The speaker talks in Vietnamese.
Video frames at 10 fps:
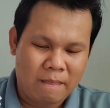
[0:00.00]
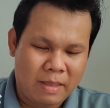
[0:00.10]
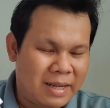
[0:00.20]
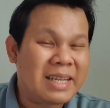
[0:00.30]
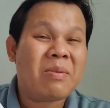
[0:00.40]

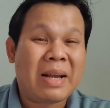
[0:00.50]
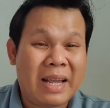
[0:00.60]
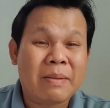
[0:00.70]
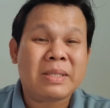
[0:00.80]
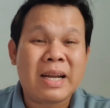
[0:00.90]
thì sau này
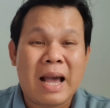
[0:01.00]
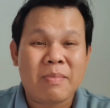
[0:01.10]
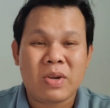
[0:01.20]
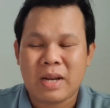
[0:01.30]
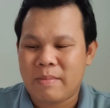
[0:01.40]
em sẽ làm
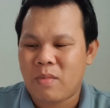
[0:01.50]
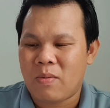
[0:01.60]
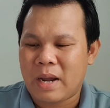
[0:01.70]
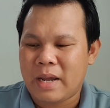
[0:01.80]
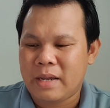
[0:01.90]
cho anh em
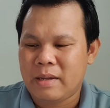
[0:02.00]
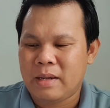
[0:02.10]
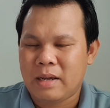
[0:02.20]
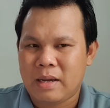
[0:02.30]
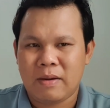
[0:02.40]
một cái
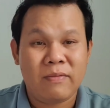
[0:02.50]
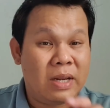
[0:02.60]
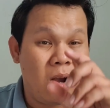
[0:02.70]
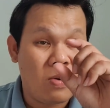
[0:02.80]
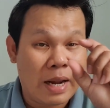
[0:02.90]
ờ,
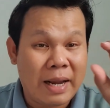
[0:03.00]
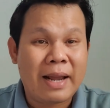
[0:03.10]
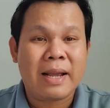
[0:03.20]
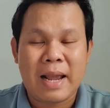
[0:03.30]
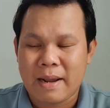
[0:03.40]
video ngắn
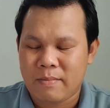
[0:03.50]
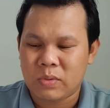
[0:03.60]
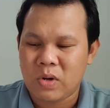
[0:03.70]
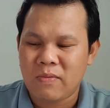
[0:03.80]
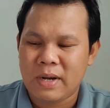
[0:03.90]
ngắn ngắn một
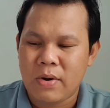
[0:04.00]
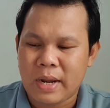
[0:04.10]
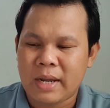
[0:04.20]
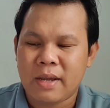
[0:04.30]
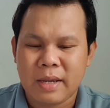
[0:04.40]
số video
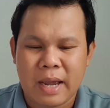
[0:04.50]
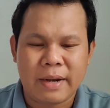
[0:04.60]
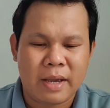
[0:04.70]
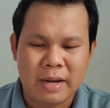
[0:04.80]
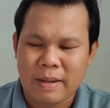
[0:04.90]
ngắn ngắn ngắn
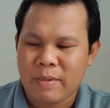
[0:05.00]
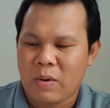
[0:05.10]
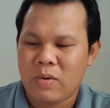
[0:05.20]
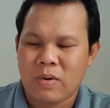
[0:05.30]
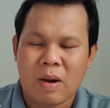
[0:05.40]
để anh em
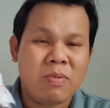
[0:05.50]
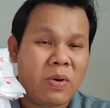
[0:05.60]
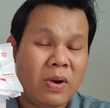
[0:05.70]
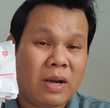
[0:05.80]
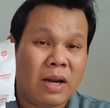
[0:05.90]
coi con ốc
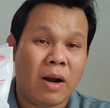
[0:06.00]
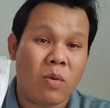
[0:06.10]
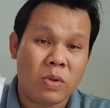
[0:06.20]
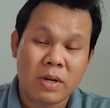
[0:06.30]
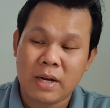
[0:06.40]
nó hình thù
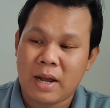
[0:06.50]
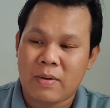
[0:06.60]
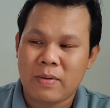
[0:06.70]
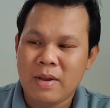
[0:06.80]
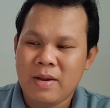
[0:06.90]
như thế
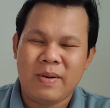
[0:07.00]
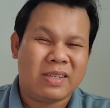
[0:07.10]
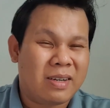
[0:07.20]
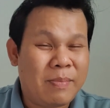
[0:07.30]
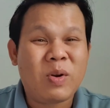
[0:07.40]
nào là
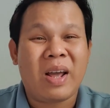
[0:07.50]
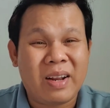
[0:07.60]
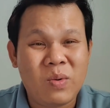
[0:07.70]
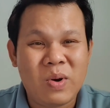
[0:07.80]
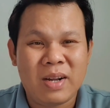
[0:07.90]
sự em nói thiệt
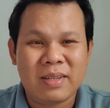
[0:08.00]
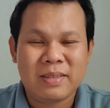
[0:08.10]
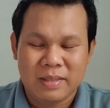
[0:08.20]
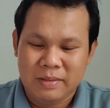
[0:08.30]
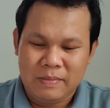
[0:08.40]
luôn á
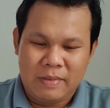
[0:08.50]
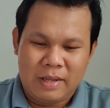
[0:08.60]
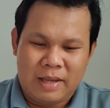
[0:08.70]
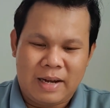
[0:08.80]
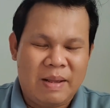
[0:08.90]

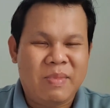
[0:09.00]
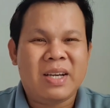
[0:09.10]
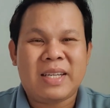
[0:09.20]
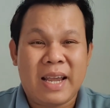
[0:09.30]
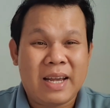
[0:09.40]
anh em
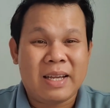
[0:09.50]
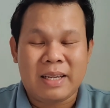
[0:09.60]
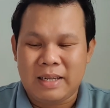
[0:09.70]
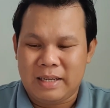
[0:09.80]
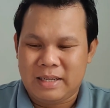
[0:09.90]
chơi xe
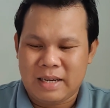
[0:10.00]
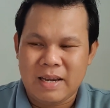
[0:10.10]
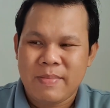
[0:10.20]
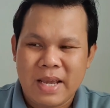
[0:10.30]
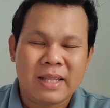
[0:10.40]
thì
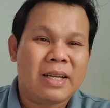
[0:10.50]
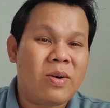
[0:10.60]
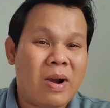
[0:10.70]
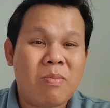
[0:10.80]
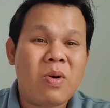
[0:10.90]
khi mà nhắc tới
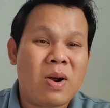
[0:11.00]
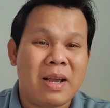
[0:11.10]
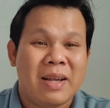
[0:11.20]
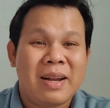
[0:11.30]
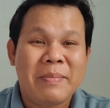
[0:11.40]
con ốc đó
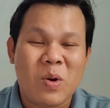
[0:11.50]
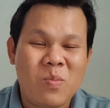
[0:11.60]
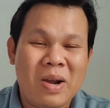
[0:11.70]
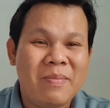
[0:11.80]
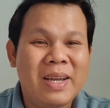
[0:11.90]
thì anh em cũng
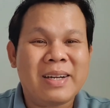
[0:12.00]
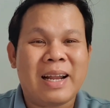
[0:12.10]
phải biết